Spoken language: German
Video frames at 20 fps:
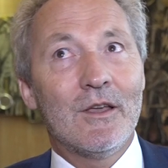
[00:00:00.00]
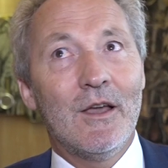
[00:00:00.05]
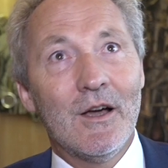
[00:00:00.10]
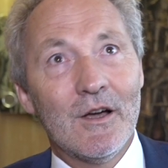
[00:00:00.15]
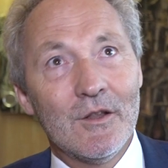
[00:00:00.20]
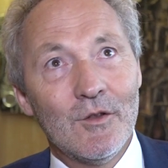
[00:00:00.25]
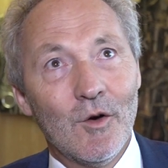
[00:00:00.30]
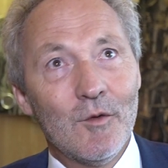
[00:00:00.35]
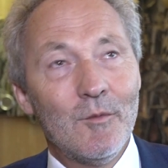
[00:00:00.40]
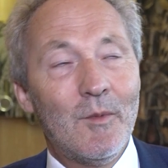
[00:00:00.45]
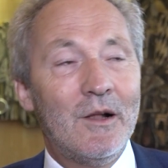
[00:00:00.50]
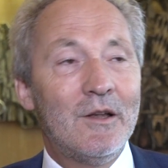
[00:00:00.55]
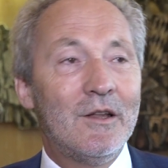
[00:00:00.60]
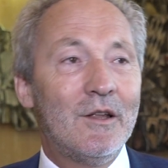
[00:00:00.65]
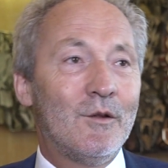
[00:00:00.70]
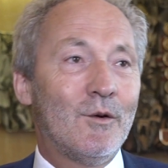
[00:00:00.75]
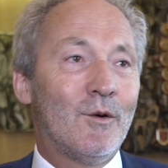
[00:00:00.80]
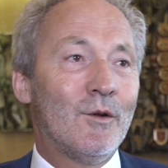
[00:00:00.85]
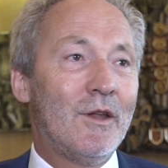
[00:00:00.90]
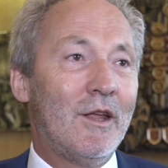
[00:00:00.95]
ja, nochmal eine
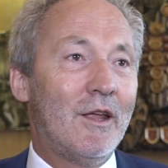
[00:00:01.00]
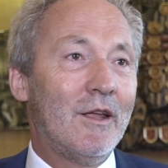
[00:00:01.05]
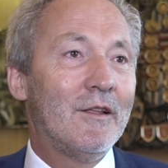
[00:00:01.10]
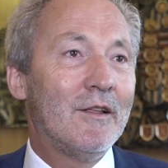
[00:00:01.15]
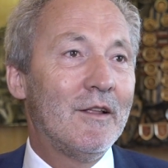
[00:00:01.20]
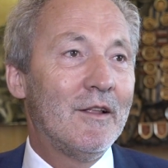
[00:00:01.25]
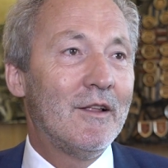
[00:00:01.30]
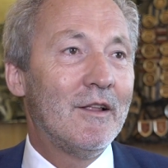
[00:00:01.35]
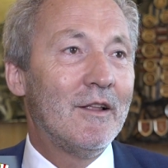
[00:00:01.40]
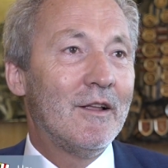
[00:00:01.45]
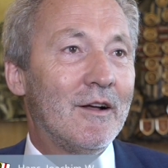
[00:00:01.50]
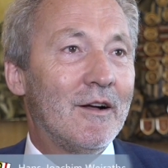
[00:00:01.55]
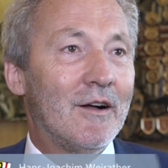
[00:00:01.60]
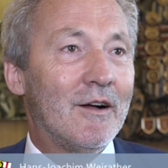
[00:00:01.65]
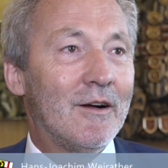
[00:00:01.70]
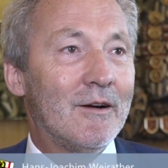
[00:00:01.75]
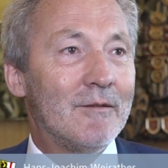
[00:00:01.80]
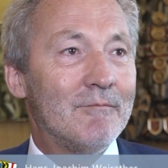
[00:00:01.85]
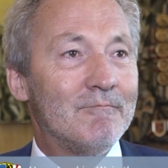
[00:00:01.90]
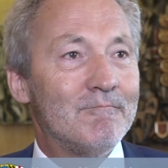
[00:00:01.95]
Tonne,
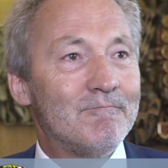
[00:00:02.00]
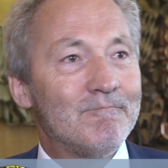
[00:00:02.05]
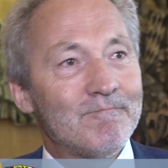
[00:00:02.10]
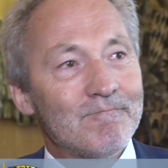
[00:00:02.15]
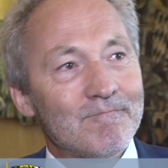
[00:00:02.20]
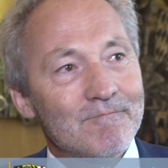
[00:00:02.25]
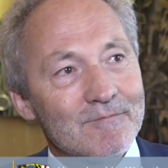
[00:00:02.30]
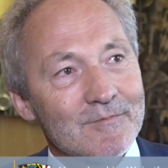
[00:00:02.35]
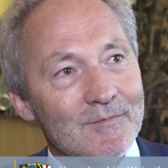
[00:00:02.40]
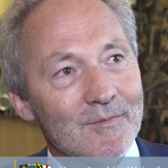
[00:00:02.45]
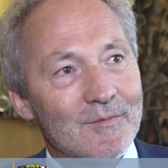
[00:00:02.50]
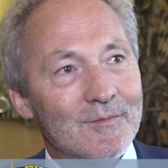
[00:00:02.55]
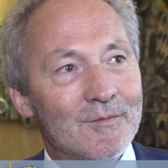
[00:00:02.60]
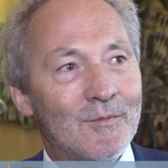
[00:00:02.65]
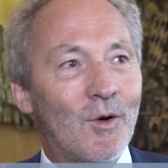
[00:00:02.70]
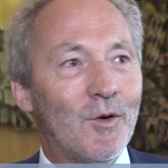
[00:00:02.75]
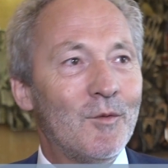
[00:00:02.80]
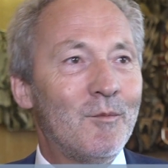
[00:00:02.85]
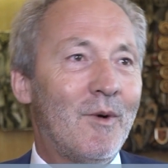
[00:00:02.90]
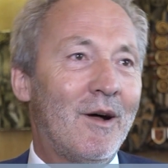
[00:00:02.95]
ähm,
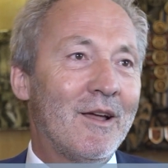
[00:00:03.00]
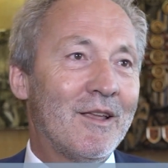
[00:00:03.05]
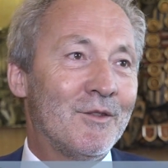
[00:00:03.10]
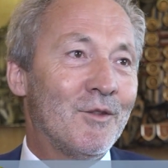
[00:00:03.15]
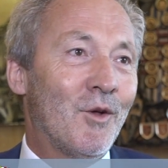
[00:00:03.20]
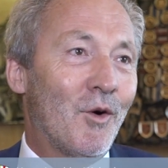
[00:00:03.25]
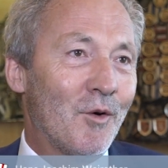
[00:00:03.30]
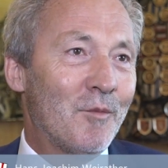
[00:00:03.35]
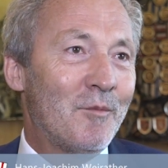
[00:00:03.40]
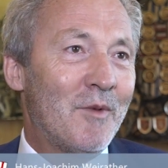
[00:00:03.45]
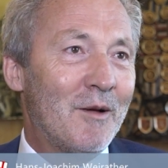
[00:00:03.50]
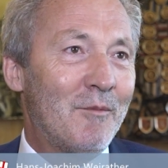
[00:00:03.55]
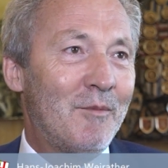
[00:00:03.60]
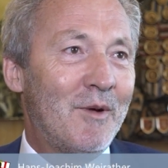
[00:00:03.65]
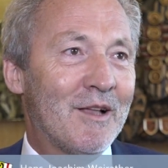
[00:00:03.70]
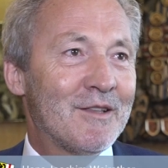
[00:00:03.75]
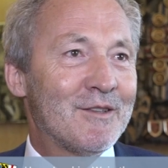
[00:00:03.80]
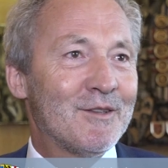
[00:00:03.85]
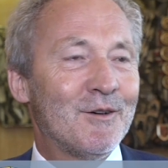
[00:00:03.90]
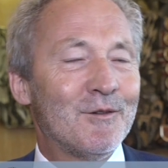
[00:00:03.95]
noch, mal, noch mehr
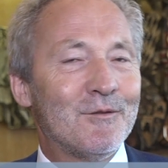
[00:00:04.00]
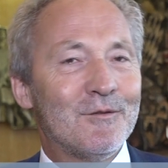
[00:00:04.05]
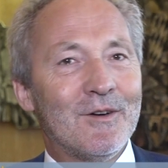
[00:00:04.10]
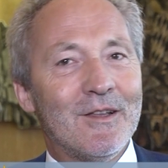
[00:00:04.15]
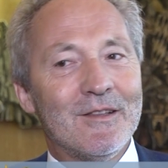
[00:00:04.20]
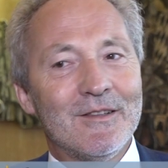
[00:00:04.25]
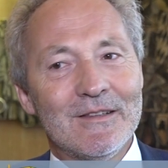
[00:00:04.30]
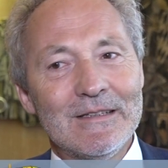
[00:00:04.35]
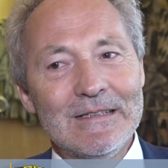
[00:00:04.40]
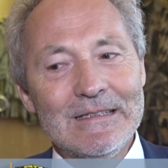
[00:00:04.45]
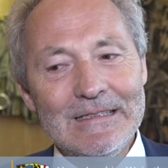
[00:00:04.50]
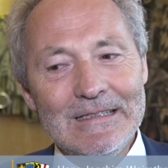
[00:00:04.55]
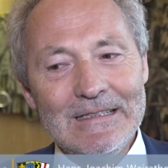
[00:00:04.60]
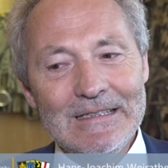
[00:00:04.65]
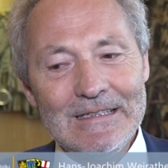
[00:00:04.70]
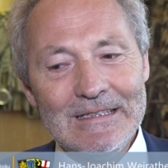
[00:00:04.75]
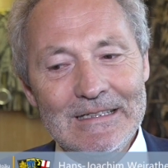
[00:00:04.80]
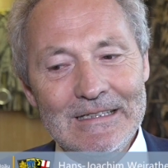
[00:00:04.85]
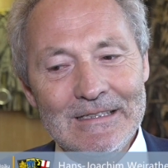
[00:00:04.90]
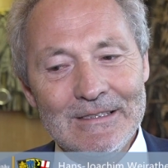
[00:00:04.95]
Platzaufwand.
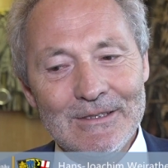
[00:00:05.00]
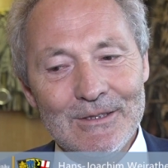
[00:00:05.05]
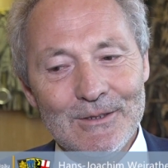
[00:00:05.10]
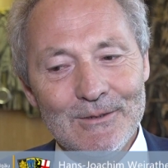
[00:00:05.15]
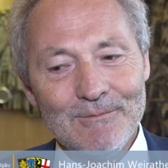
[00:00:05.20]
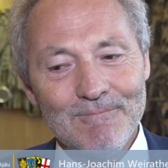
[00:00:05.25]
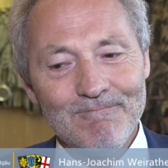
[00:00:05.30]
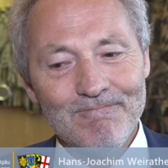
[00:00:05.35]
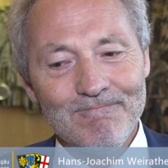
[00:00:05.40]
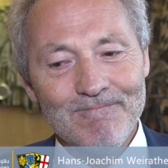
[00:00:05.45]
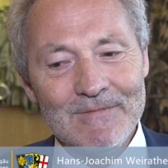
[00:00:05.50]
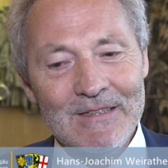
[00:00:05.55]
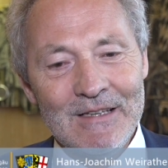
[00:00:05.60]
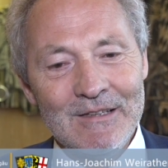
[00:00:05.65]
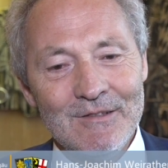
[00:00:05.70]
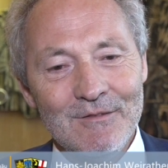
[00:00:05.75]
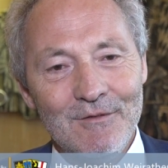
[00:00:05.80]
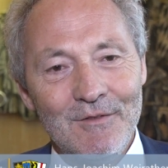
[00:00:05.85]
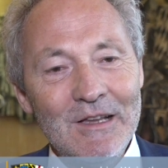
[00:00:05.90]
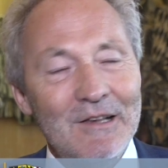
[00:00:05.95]
Also
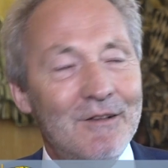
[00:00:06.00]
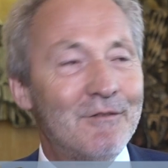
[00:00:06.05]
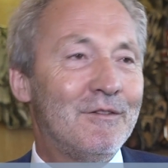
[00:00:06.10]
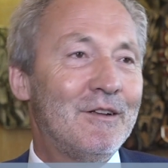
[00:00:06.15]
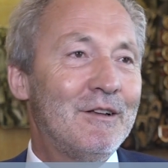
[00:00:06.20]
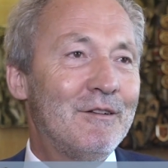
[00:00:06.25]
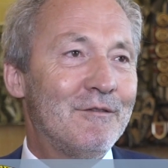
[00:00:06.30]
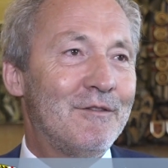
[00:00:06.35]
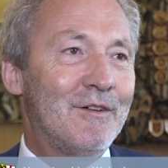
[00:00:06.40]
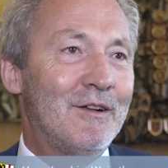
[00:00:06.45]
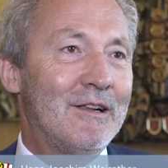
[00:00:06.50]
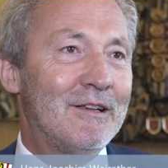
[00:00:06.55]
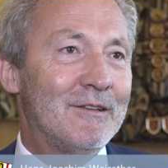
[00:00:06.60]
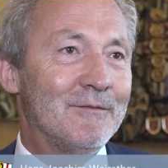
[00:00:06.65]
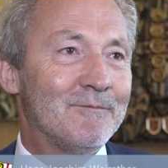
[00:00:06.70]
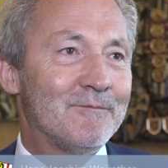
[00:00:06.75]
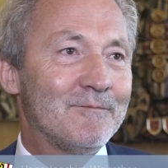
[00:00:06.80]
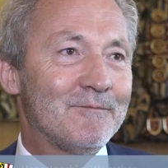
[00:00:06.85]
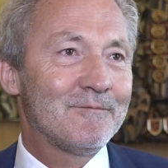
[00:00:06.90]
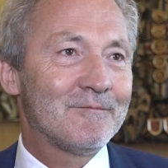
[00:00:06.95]
in vielen, vielen Fällen,
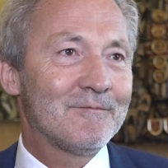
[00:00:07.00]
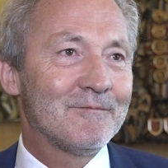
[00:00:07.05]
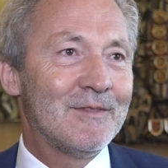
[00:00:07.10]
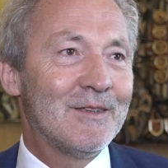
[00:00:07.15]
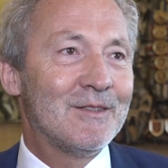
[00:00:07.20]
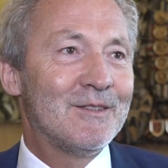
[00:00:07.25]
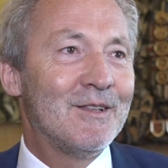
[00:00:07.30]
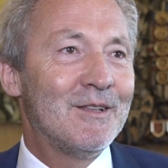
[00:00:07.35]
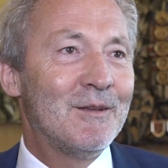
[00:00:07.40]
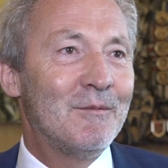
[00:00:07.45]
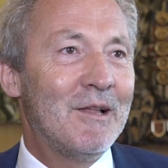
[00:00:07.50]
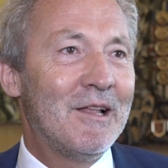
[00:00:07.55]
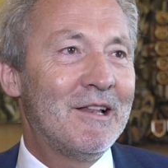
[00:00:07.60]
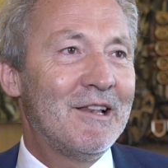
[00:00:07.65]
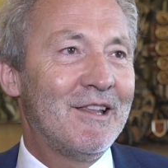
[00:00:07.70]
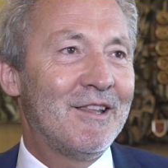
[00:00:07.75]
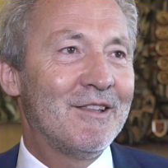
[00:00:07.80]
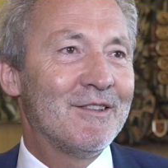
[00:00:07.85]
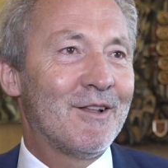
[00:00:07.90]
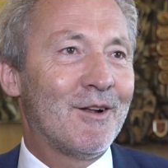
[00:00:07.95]
wir sind im
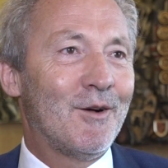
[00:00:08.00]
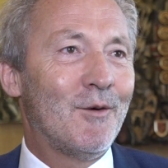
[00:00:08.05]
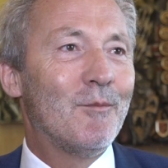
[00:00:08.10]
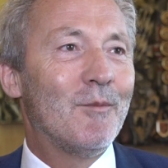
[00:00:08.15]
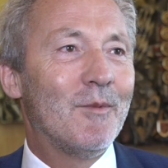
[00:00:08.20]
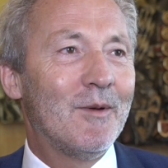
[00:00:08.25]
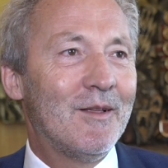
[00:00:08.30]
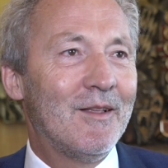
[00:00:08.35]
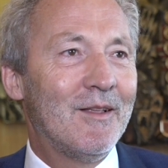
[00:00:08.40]
ländlichen Raum